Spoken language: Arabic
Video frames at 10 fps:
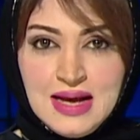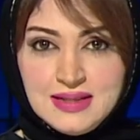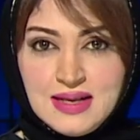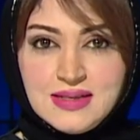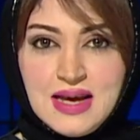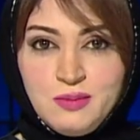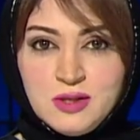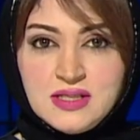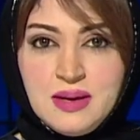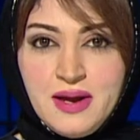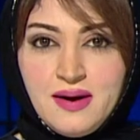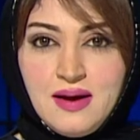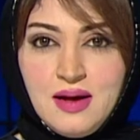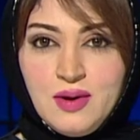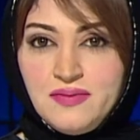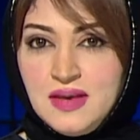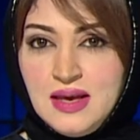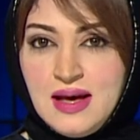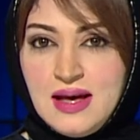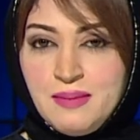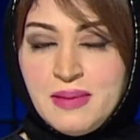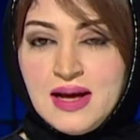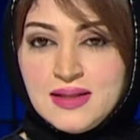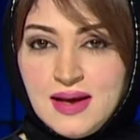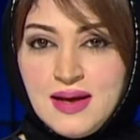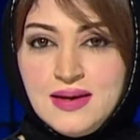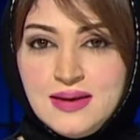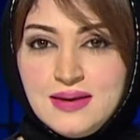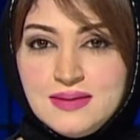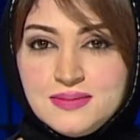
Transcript: التاسعة مستمرة وفيها بعد قليل